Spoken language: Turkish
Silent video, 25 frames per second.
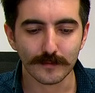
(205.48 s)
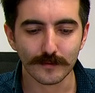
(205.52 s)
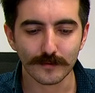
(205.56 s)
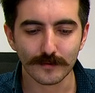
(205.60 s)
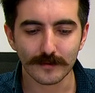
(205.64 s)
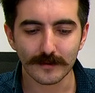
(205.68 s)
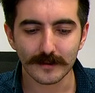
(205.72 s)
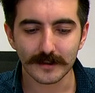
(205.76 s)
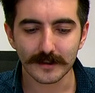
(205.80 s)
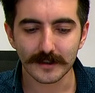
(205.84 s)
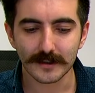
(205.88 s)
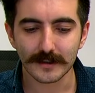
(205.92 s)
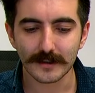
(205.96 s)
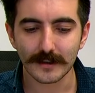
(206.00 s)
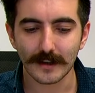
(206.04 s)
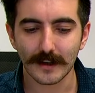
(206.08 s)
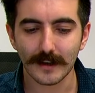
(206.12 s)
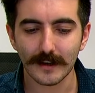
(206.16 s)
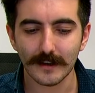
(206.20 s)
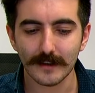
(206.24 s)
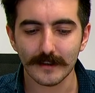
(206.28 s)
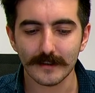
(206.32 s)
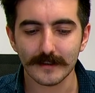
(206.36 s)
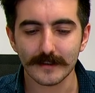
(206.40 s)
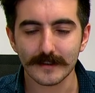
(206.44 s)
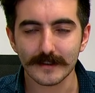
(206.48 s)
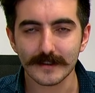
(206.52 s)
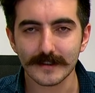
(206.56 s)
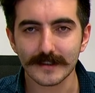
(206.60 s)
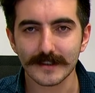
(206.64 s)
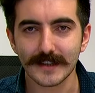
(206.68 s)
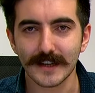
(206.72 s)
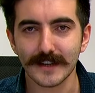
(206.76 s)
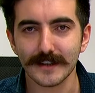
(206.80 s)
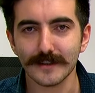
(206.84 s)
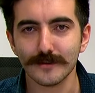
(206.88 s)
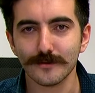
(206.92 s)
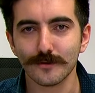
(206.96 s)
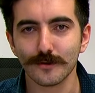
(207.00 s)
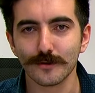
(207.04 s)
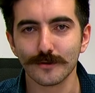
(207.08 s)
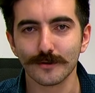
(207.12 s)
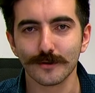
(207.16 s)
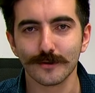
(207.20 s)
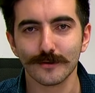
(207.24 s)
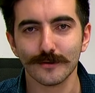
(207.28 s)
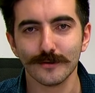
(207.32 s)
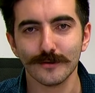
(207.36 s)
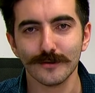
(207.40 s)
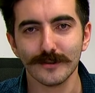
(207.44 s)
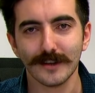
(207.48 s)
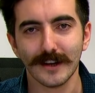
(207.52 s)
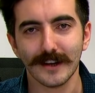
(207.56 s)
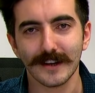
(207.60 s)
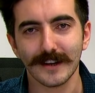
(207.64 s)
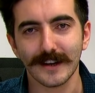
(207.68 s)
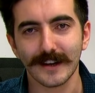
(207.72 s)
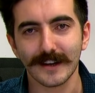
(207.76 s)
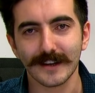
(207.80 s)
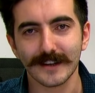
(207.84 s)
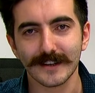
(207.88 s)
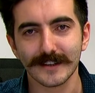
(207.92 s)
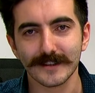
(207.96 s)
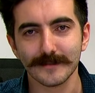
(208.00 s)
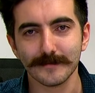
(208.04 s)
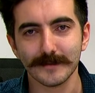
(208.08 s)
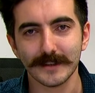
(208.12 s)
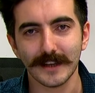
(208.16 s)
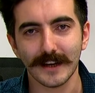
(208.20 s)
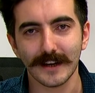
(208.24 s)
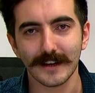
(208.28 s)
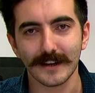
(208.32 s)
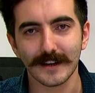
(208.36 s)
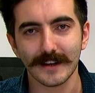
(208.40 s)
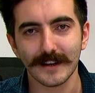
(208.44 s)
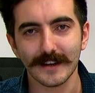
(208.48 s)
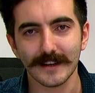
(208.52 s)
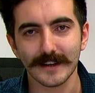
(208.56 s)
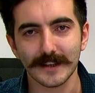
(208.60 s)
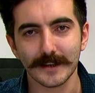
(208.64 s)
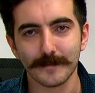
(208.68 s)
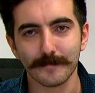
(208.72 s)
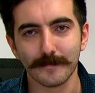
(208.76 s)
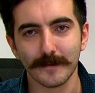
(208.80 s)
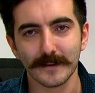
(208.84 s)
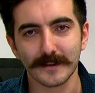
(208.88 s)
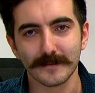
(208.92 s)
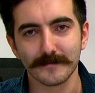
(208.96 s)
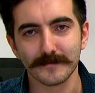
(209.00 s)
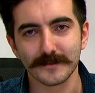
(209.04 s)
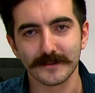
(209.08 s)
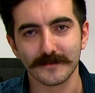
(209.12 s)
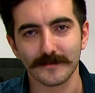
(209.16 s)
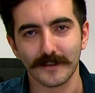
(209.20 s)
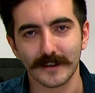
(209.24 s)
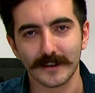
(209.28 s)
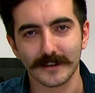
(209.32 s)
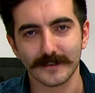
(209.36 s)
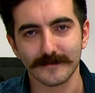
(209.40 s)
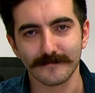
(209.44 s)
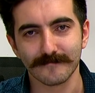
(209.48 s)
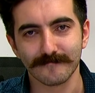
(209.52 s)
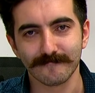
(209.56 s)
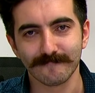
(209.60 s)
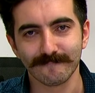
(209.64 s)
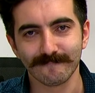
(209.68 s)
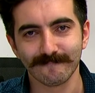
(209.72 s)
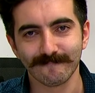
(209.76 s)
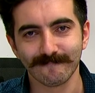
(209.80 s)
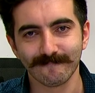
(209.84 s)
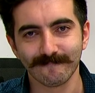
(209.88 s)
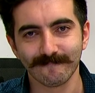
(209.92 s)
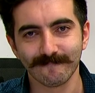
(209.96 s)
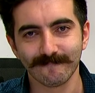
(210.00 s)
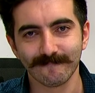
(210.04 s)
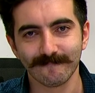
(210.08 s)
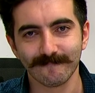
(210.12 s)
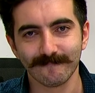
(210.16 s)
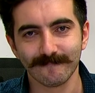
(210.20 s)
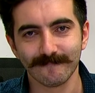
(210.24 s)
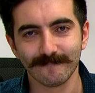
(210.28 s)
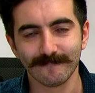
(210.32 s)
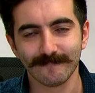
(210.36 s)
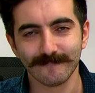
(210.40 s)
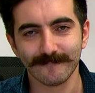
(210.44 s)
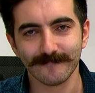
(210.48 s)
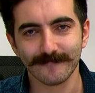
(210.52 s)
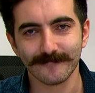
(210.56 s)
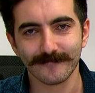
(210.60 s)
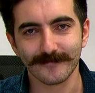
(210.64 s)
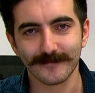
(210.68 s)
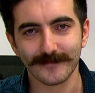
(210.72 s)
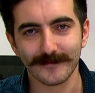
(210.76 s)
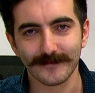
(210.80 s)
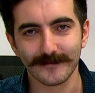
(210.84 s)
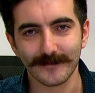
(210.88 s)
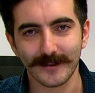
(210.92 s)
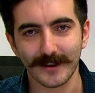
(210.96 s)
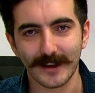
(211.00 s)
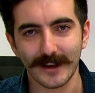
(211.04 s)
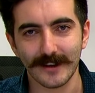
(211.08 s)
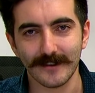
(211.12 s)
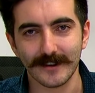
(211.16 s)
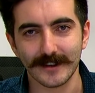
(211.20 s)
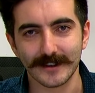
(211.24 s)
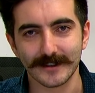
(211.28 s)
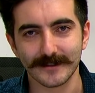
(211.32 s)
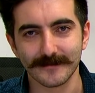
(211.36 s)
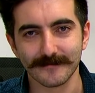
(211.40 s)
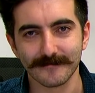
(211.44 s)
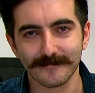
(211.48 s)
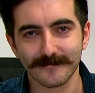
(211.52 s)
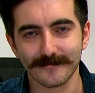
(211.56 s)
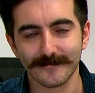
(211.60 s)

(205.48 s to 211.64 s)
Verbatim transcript: bunun dışında senin çocukluğunla alakalı bir tane ihbarımız var. Ne diyorsun ya? Evet.